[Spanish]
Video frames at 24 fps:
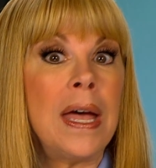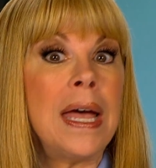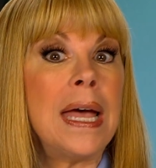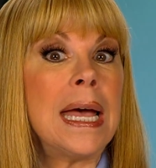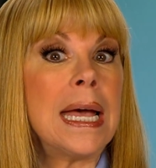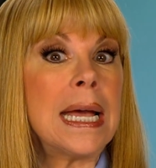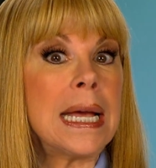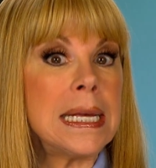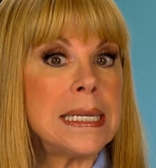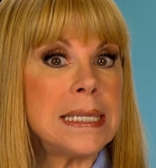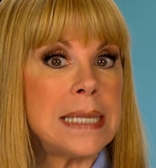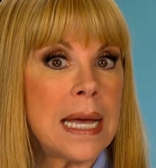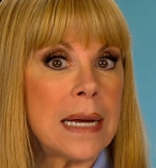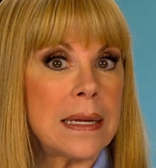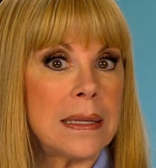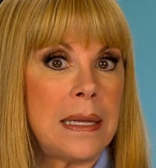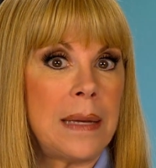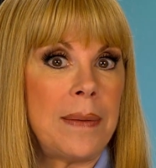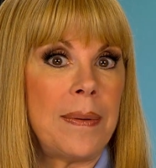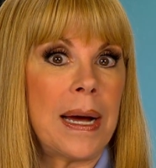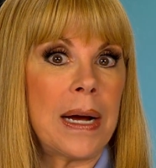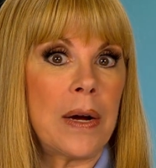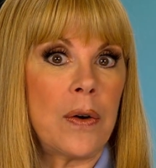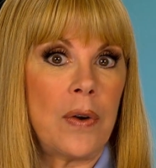que se
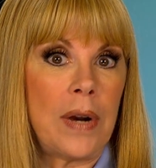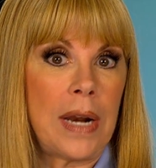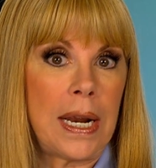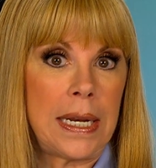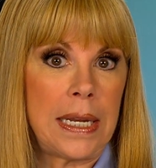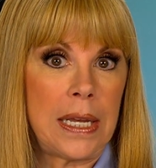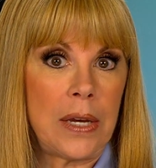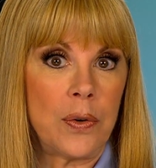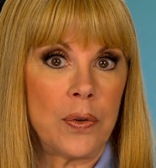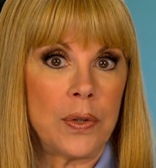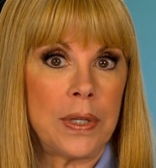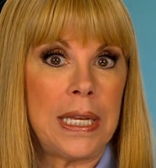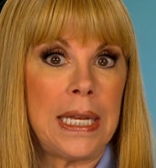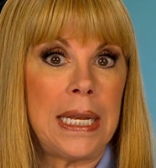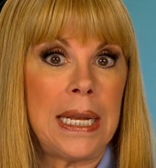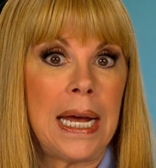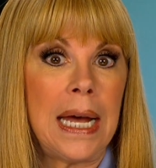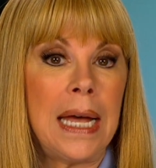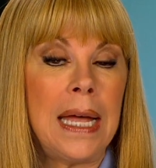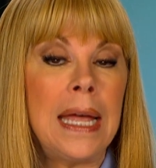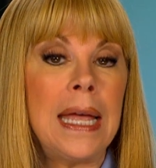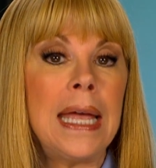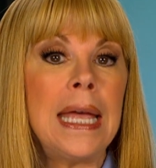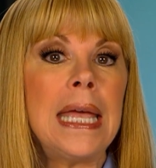activan con la nicotina
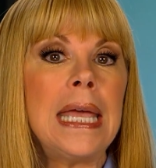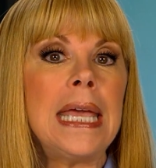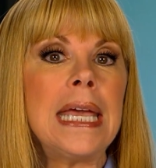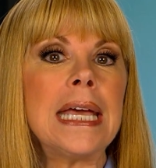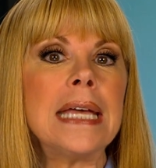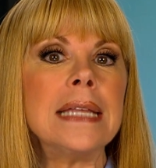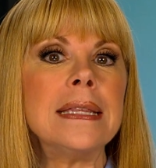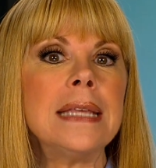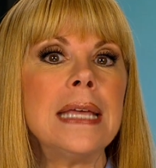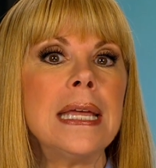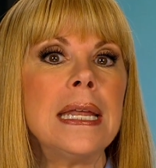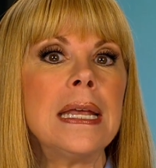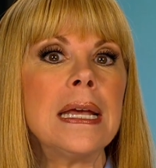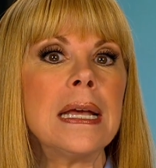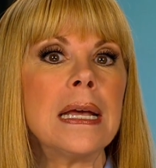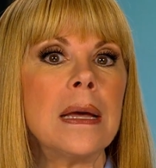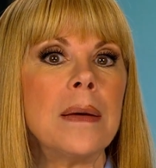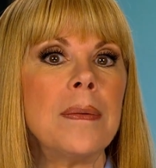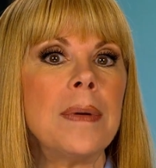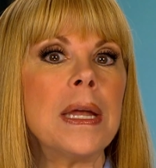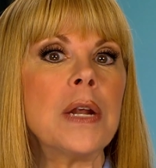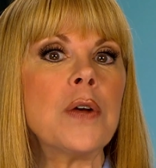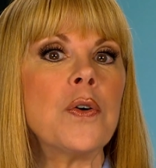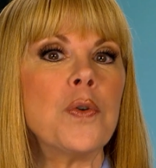y que tienen que
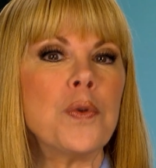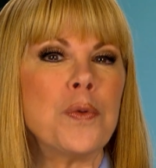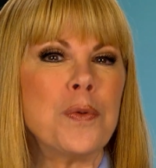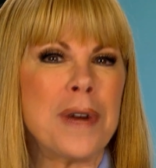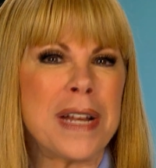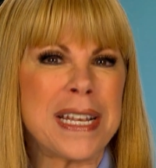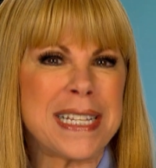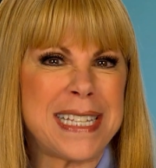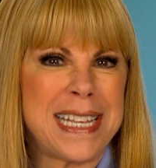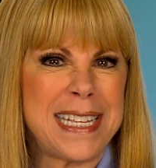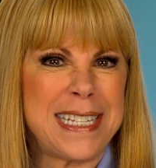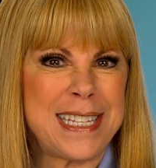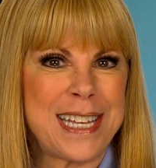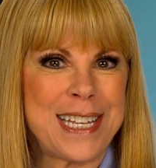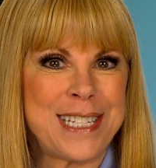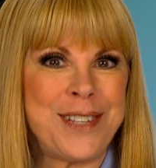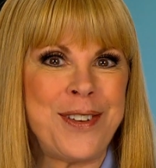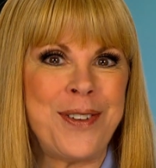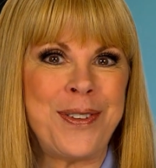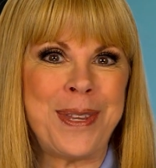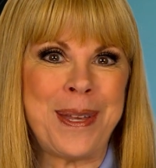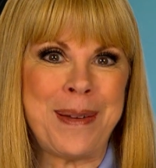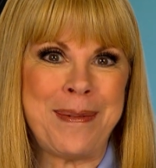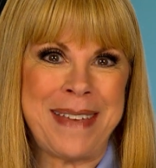ver con una
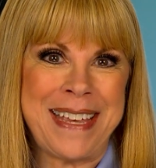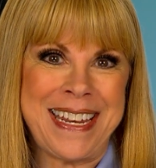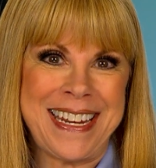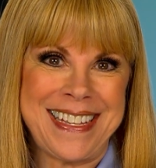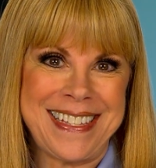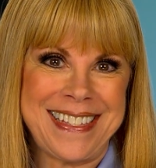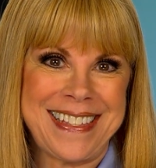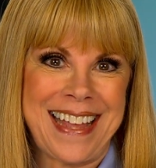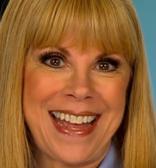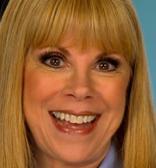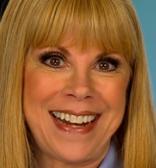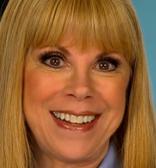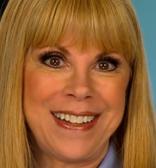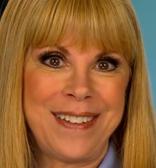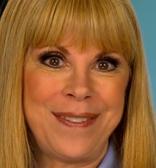sensación de bienestar.